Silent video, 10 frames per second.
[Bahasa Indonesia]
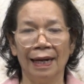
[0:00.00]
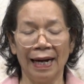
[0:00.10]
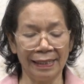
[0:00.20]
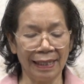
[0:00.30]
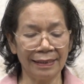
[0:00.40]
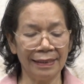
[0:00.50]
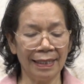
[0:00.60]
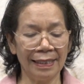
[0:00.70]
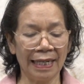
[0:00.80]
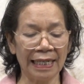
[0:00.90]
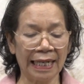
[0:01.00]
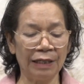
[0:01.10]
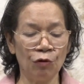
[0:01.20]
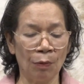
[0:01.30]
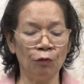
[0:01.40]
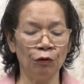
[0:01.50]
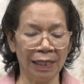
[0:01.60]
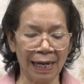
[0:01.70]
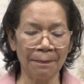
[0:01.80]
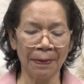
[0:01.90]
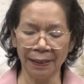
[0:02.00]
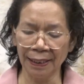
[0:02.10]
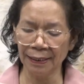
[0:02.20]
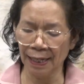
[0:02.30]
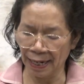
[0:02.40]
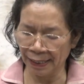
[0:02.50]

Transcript: ayatnya yang ke-28 hingga